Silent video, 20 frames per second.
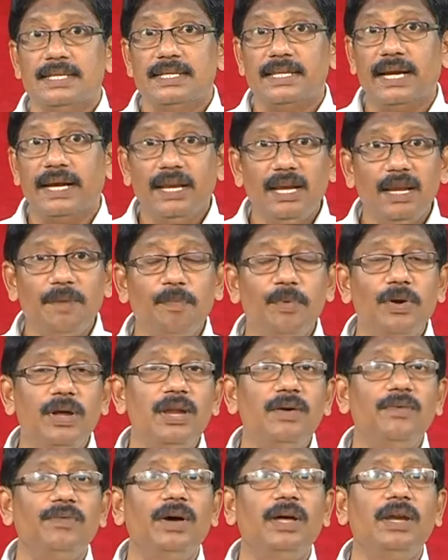
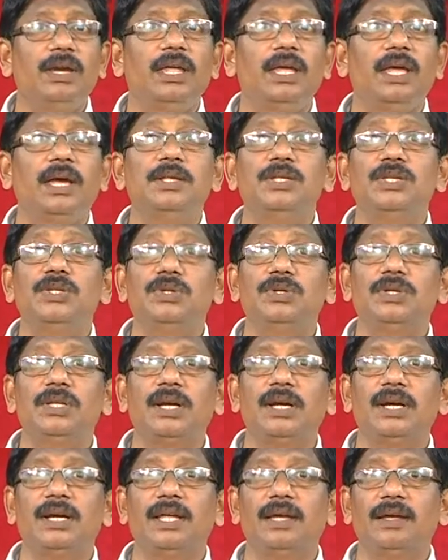సడలిపోయిన వారిని ఏం
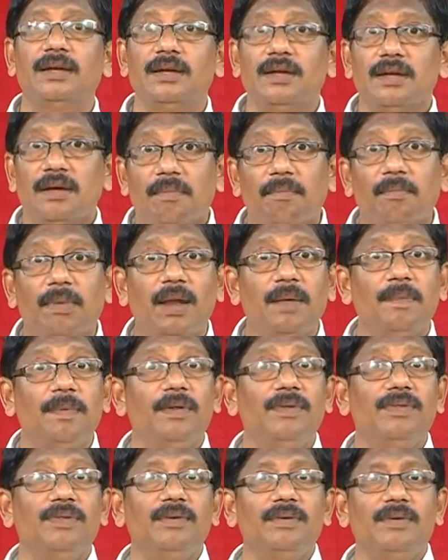చేస్తుంటారంటే
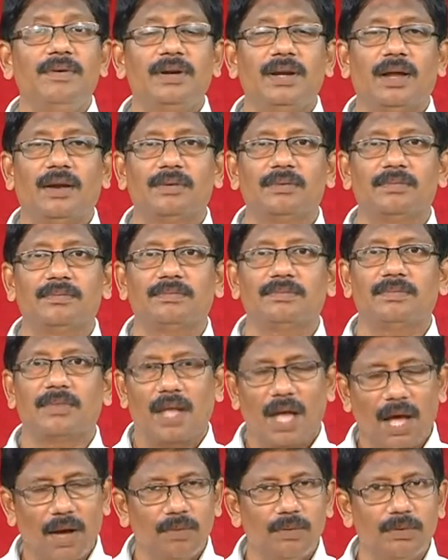బలపరుస్తుంటుంటారు
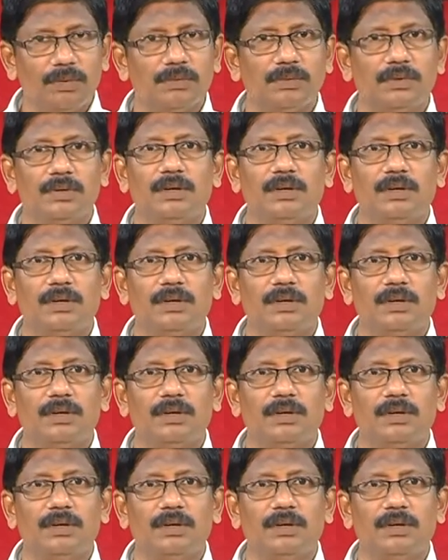అవును